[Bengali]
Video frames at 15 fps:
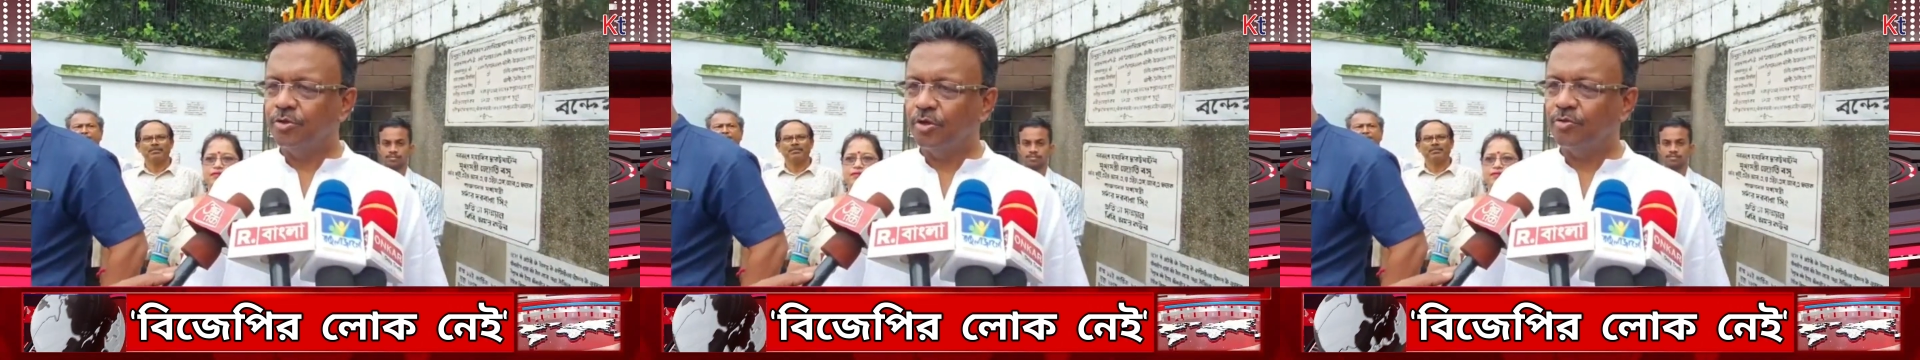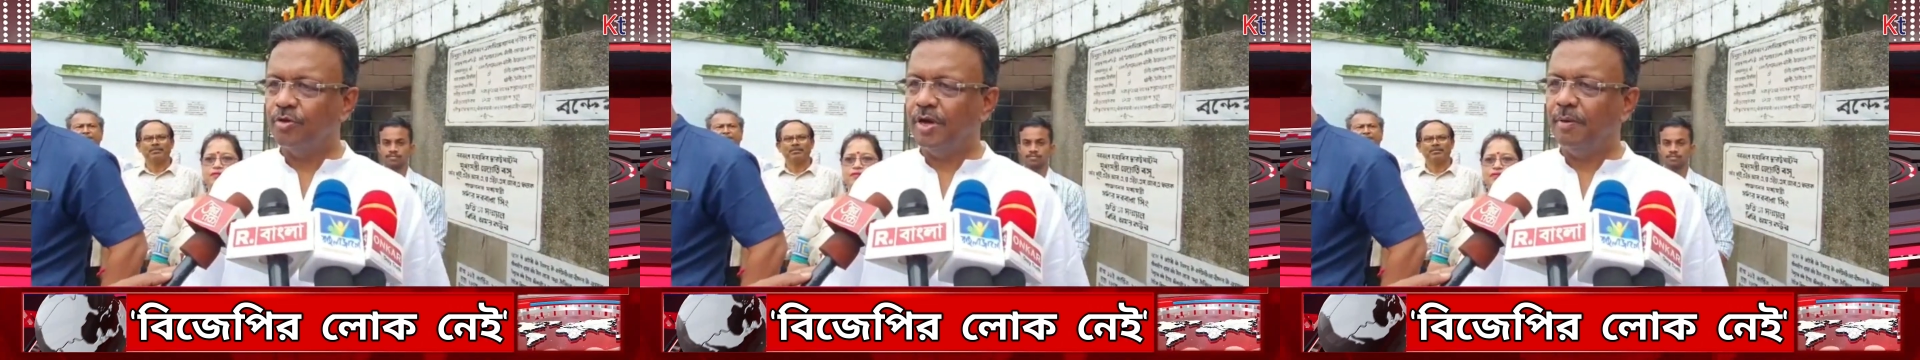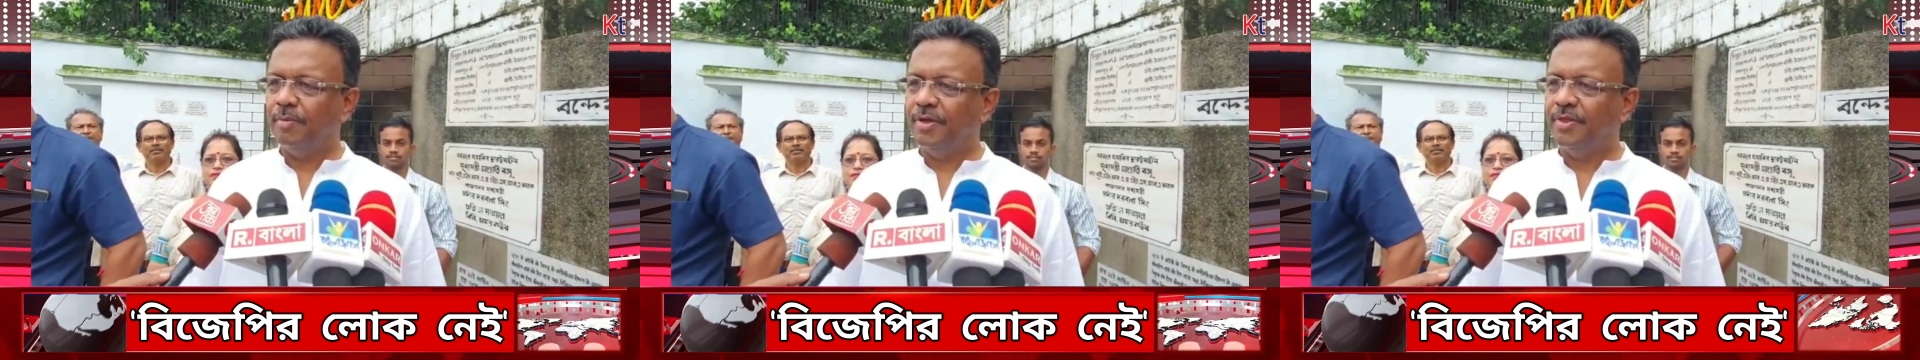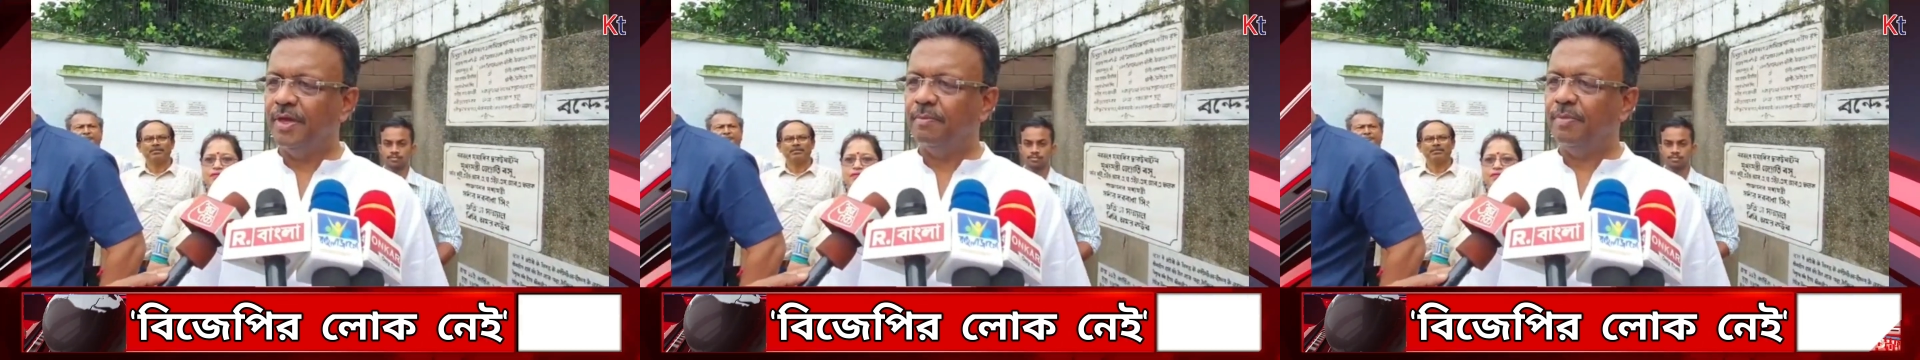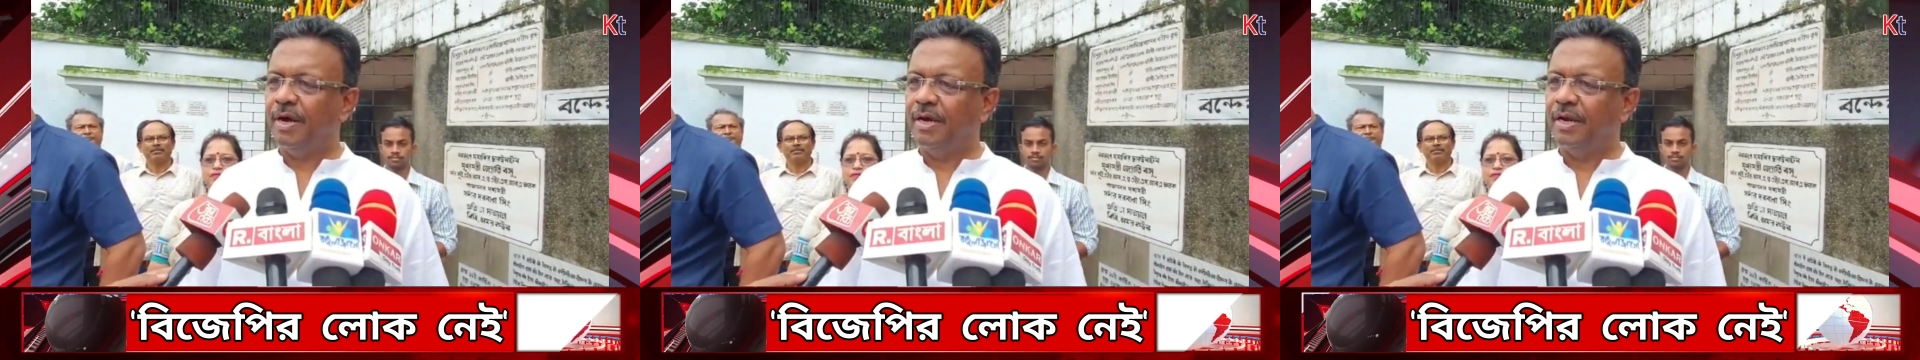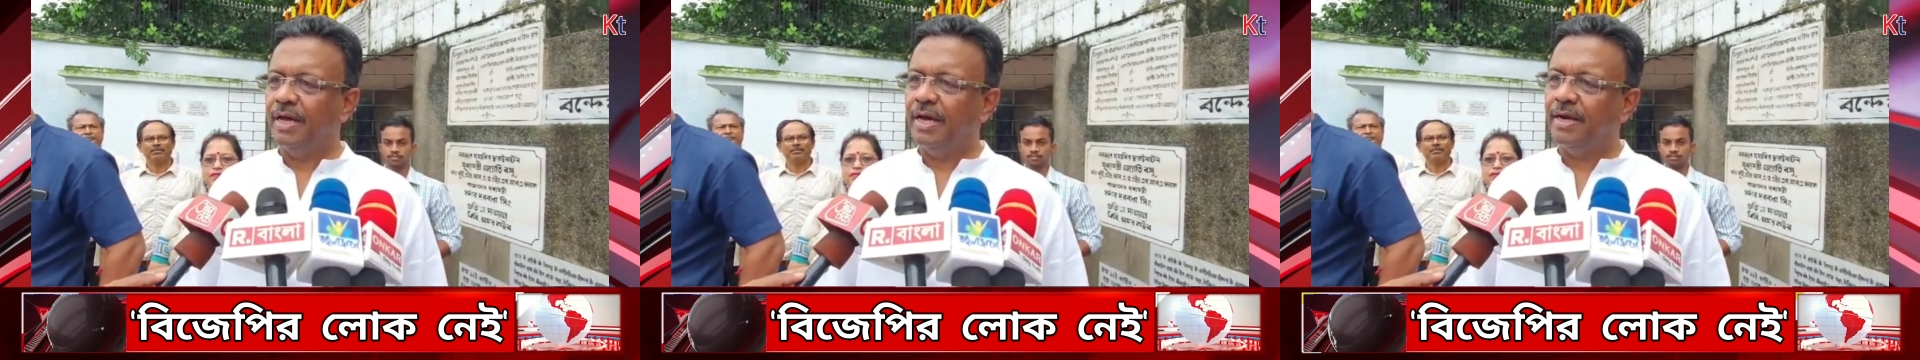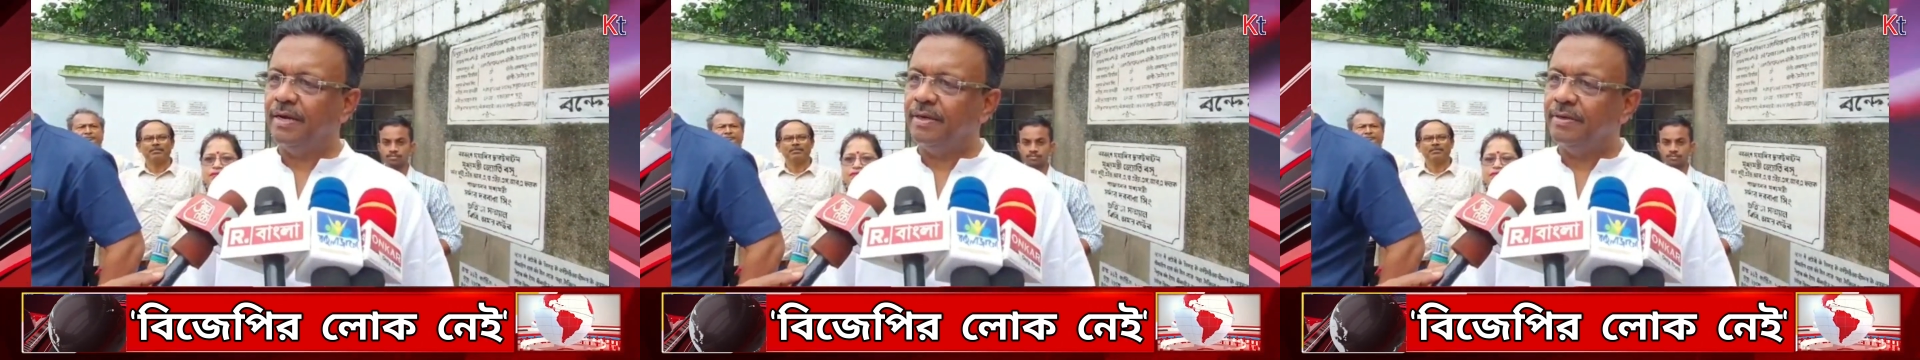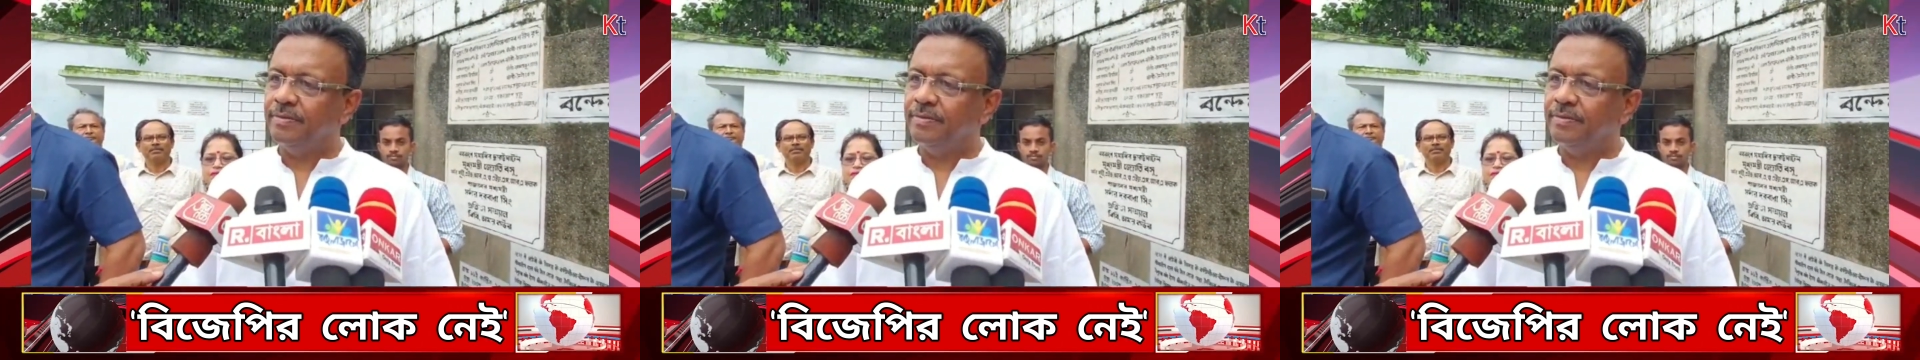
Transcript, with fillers: তত আমাদের বাংলার